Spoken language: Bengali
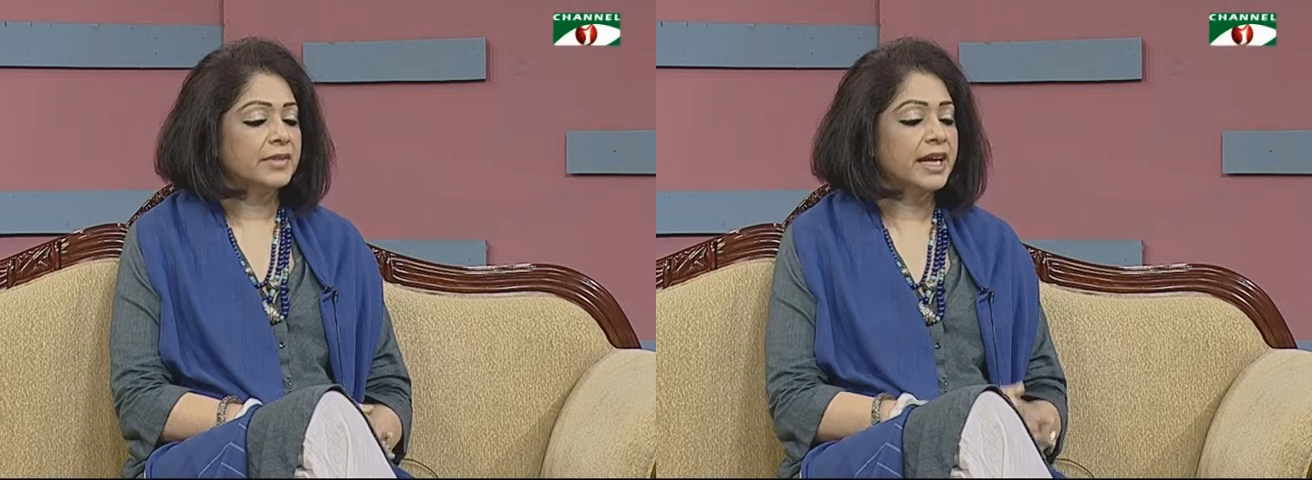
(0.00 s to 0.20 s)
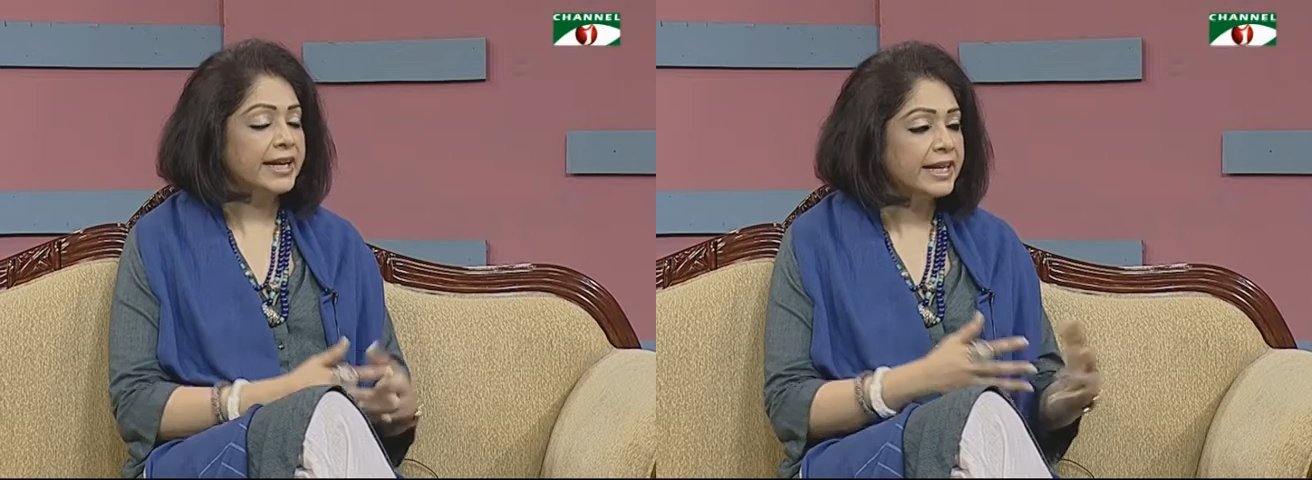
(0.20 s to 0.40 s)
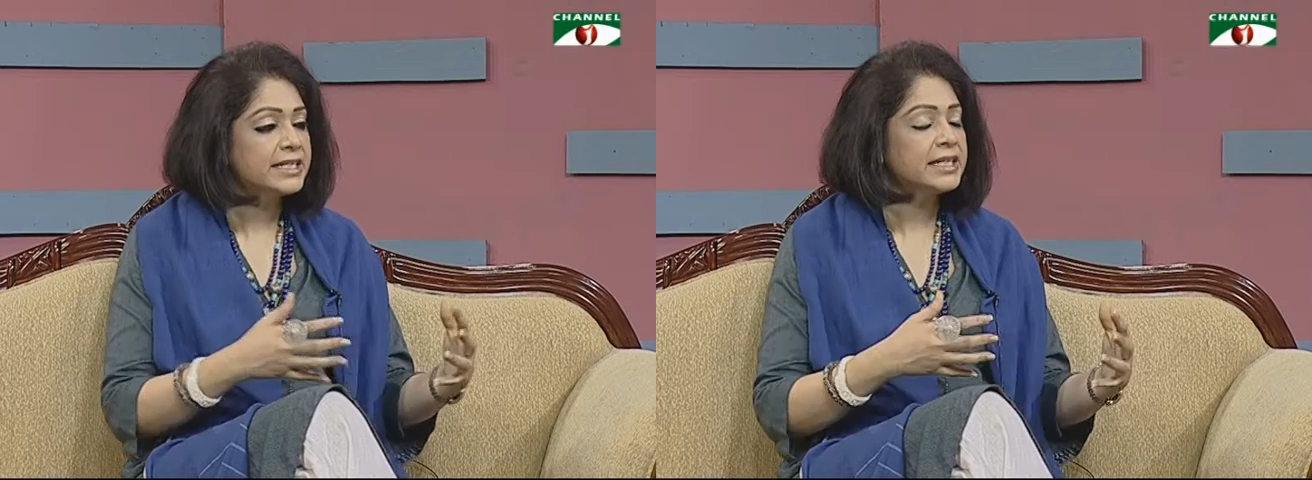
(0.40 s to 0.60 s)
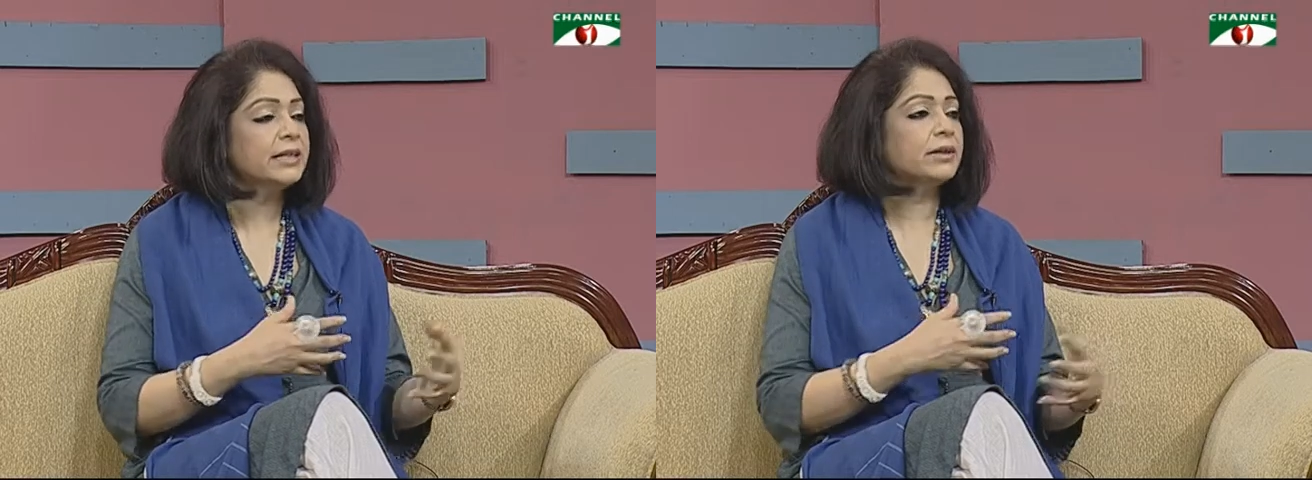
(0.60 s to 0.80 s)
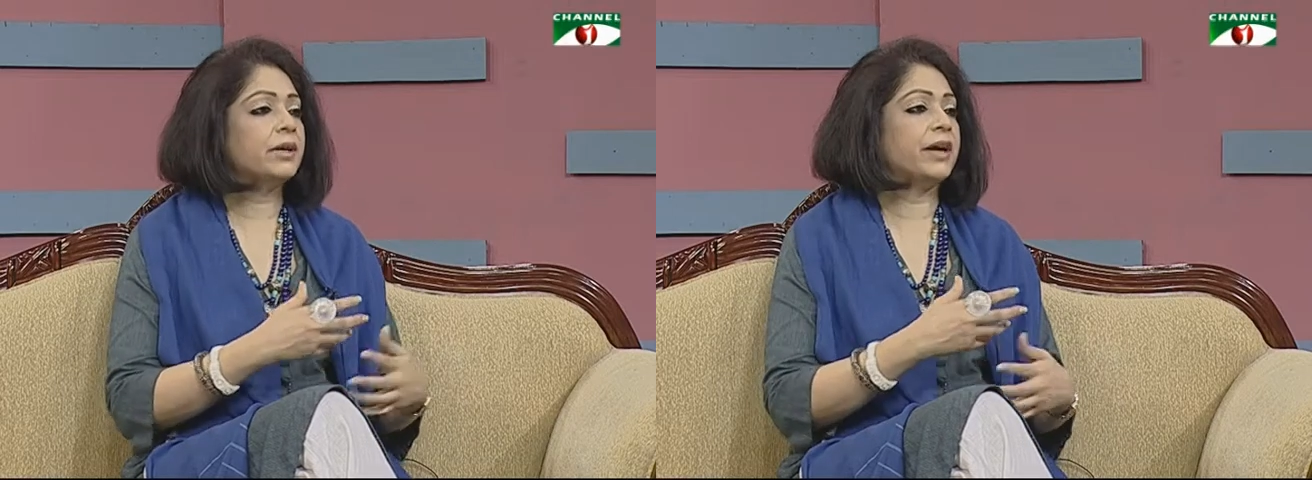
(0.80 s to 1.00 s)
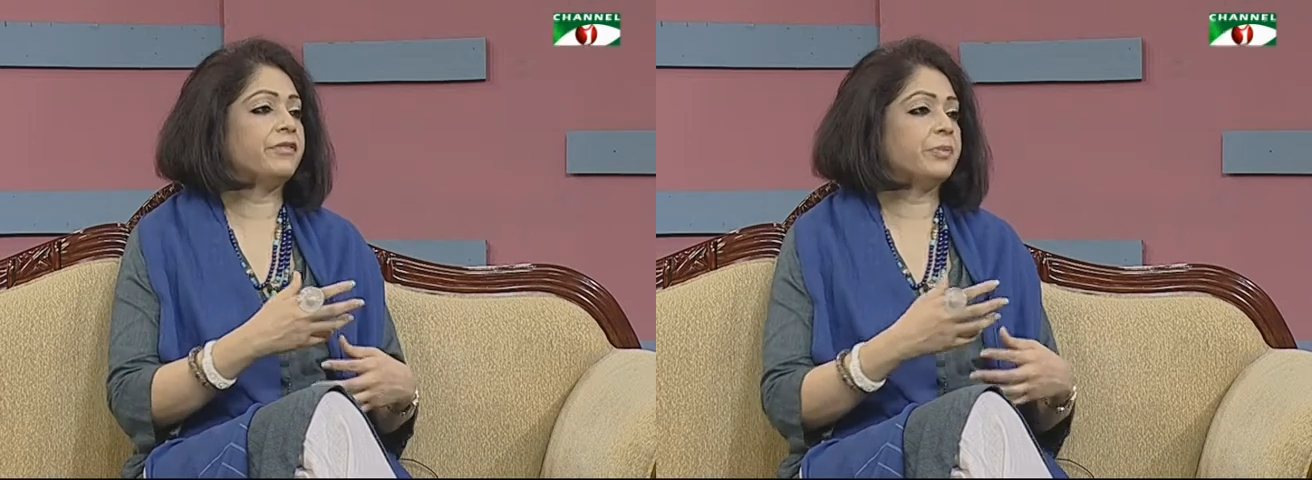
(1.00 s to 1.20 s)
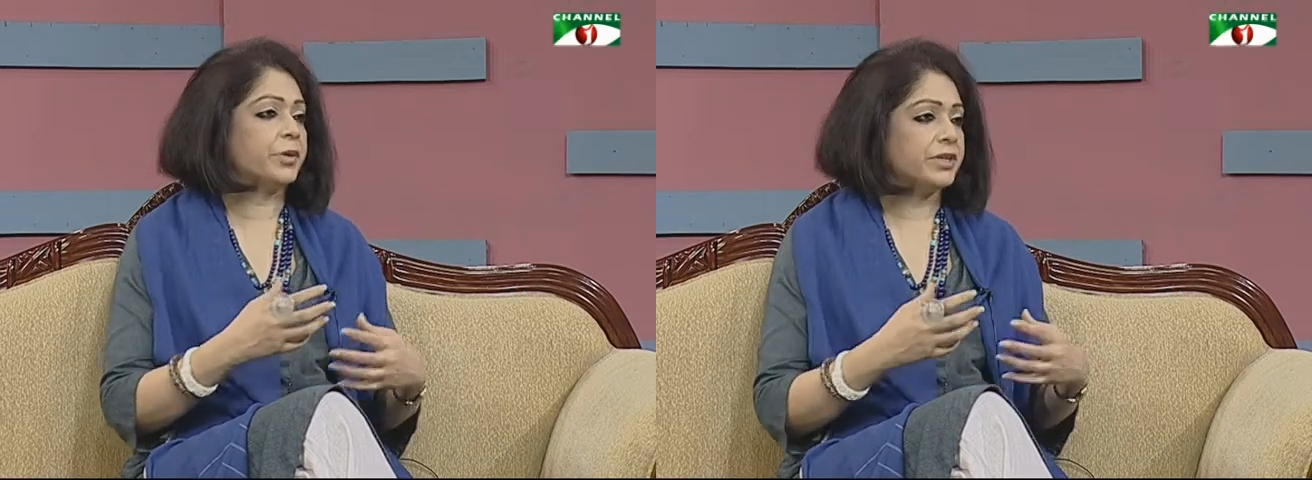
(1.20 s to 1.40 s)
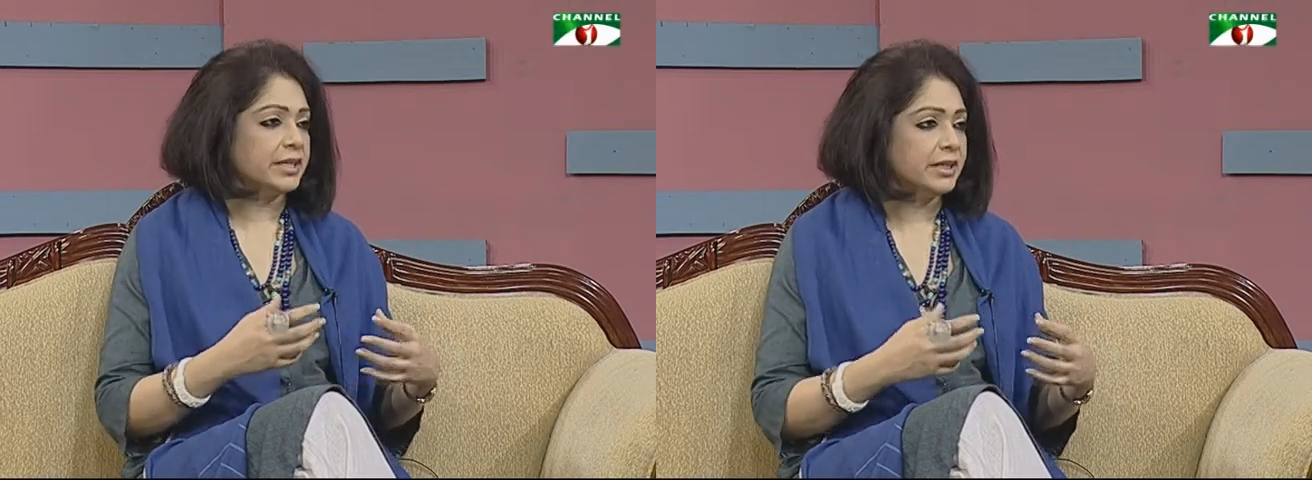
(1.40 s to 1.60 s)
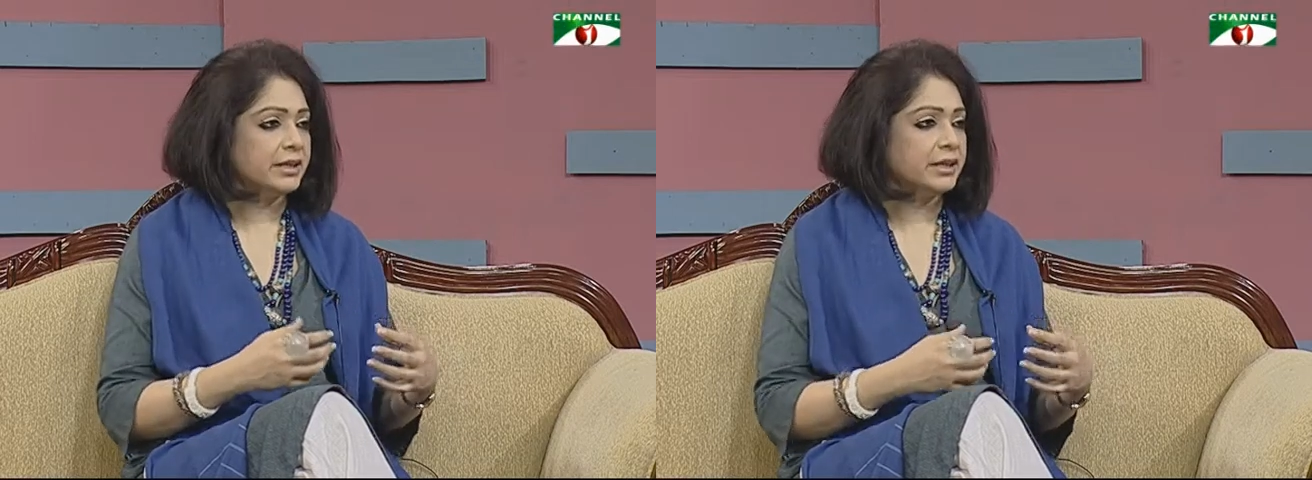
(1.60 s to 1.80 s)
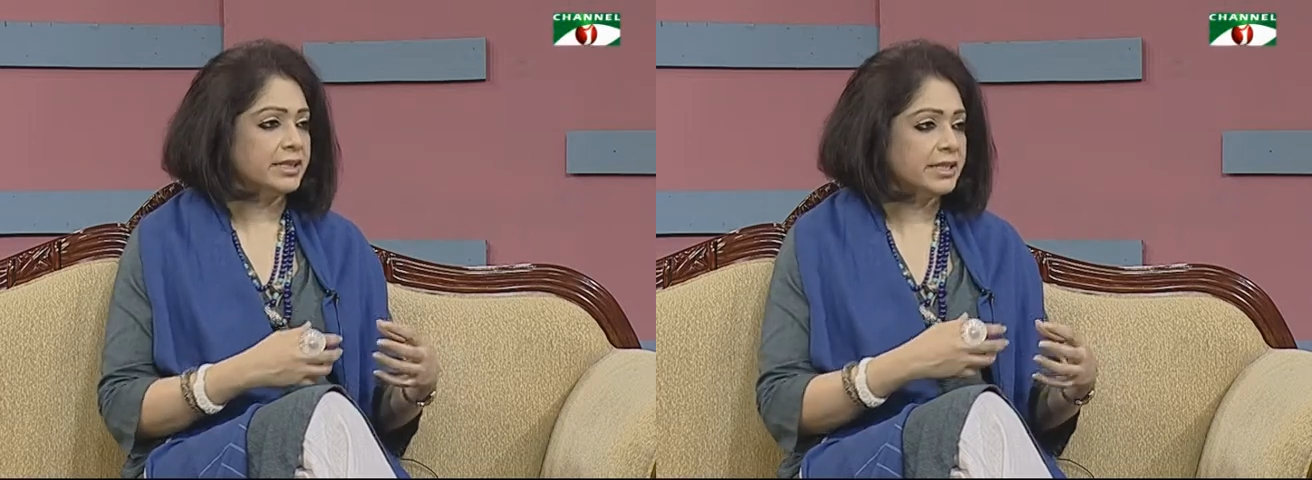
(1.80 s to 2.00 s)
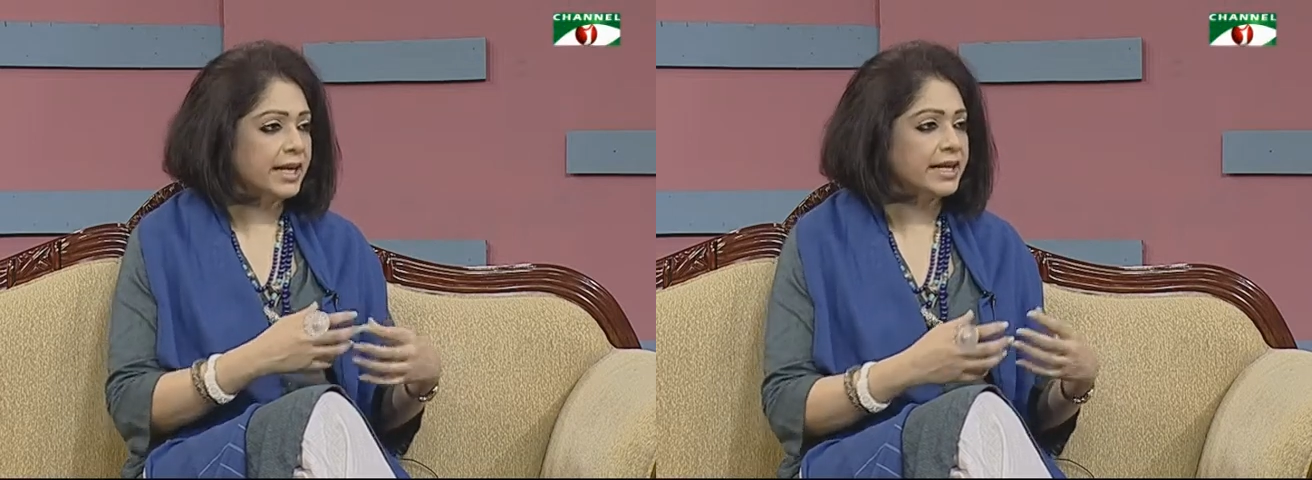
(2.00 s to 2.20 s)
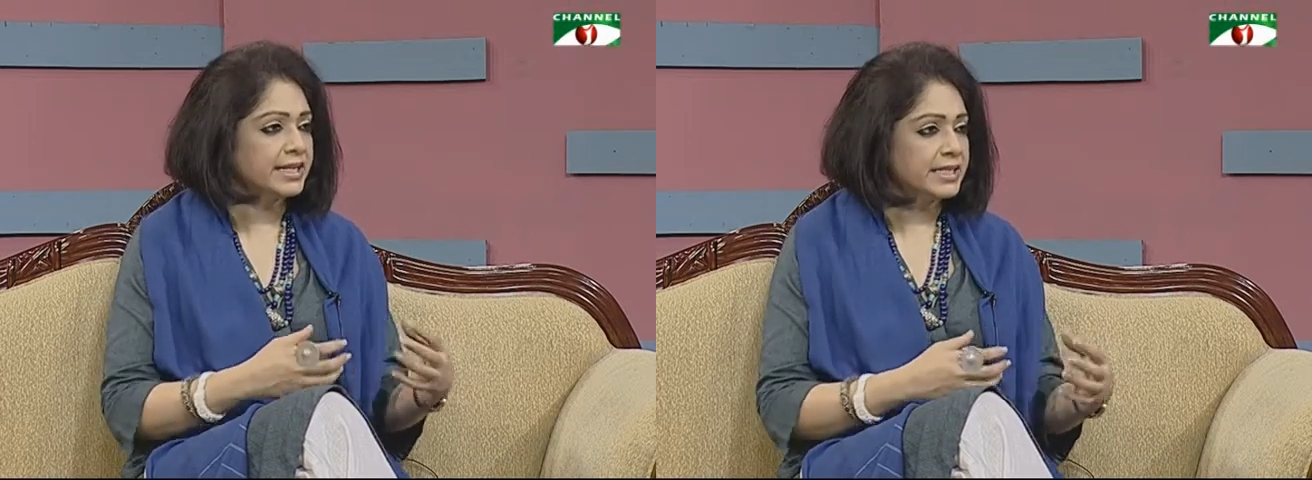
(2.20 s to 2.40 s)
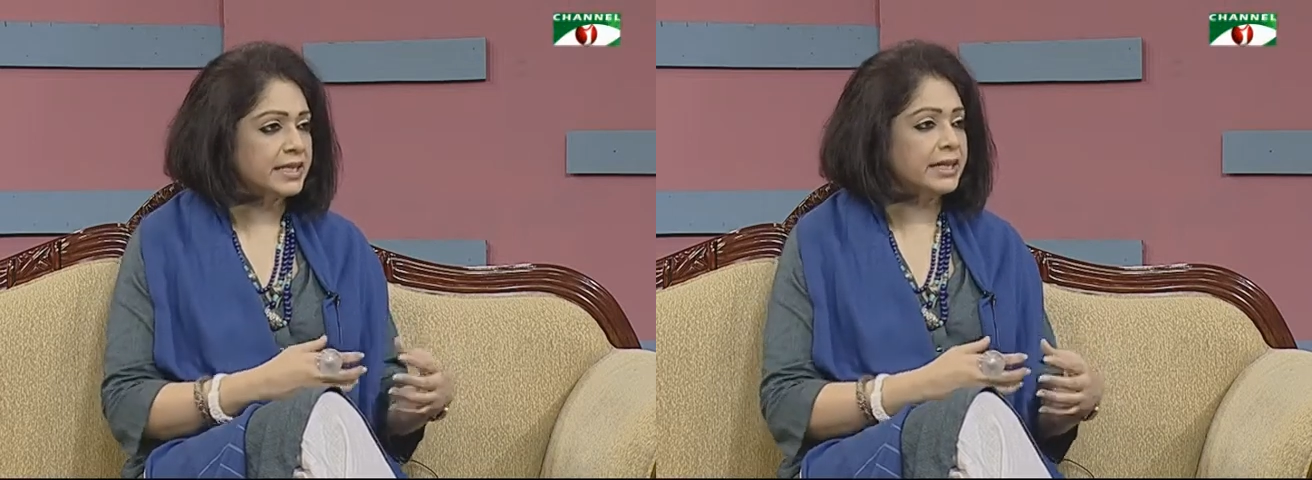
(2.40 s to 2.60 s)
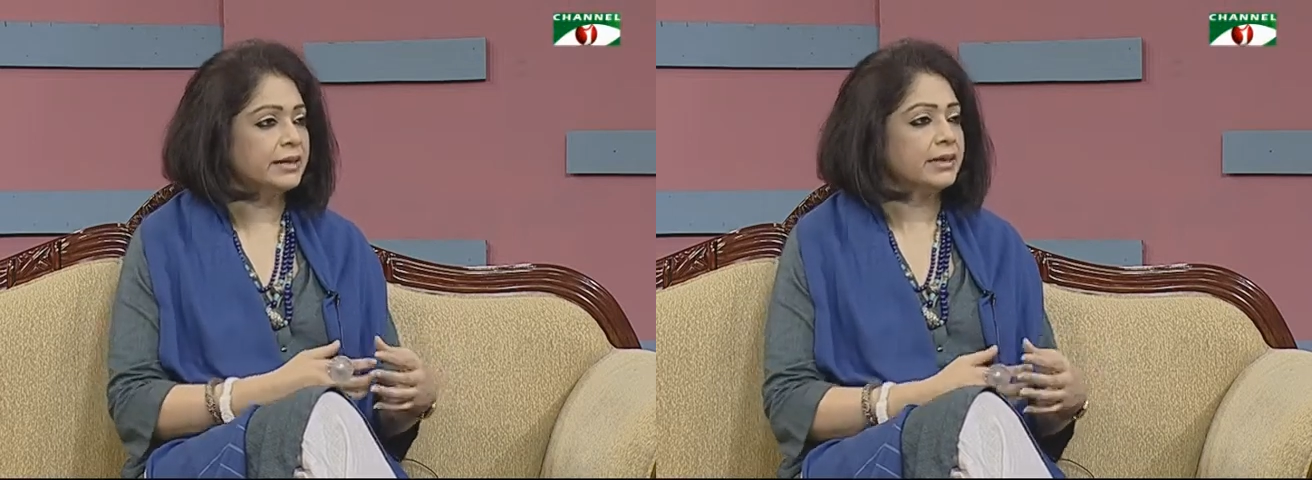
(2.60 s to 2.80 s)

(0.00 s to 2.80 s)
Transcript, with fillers: কানেক্টিং এভরিবডি এই যে কানেক্টিং